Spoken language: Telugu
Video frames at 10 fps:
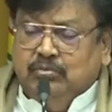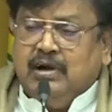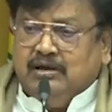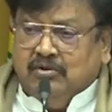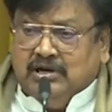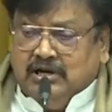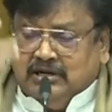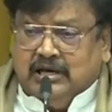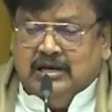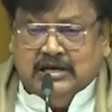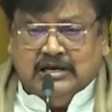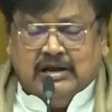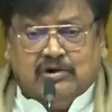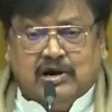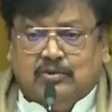భార్గవరెడ్డి అంటే
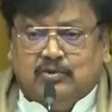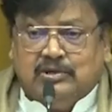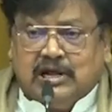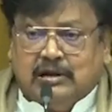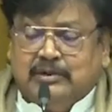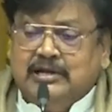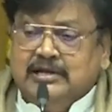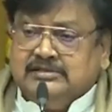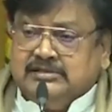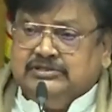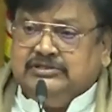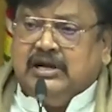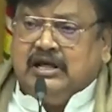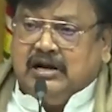ఎవరు అనుకుంటారేమో సజ్జల